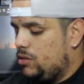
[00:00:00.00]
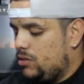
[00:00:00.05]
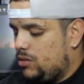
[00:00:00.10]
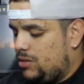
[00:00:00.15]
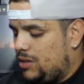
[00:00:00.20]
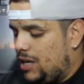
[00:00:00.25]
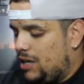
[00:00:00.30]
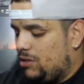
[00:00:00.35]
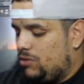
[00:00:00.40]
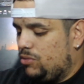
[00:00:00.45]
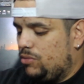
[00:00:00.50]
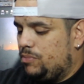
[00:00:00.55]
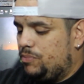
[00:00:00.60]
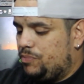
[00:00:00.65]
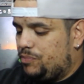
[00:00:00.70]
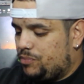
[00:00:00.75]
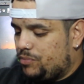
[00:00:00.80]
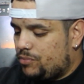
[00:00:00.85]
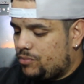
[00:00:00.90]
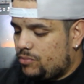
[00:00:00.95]
certo?
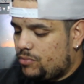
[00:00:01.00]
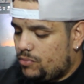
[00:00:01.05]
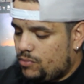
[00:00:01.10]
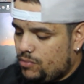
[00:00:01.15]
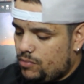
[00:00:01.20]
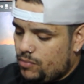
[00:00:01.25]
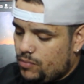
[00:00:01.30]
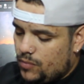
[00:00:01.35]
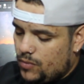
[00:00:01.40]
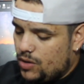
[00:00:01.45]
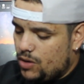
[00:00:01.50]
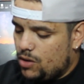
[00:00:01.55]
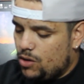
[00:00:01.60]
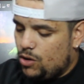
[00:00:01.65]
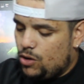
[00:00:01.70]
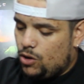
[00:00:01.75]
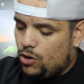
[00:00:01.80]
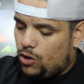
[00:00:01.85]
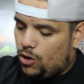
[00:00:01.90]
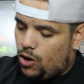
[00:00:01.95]

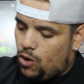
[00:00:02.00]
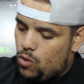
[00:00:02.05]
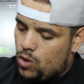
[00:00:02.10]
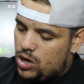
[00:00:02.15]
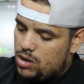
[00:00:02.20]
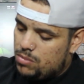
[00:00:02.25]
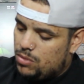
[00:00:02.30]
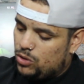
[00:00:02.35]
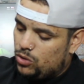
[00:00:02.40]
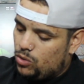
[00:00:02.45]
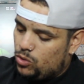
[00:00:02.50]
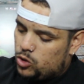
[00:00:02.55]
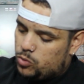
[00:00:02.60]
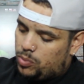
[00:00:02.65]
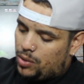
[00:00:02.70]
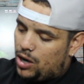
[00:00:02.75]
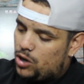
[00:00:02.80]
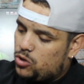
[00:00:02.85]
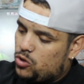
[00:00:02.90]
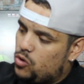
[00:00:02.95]
Ó, o Rony mandou uns
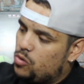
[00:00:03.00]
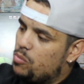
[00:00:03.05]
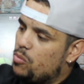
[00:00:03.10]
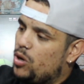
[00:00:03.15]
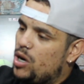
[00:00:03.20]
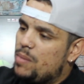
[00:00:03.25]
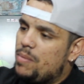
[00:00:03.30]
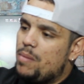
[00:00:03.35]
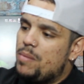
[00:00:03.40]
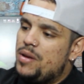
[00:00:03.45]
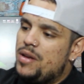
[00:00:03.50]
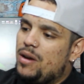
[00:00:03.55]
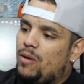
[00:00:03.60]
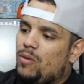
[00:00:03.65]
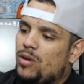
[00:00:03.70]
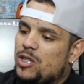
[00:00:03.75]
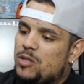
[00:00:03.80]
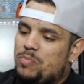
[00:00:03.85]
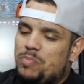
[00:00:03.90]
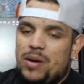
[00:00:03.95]
plásticos bolha pra mim com as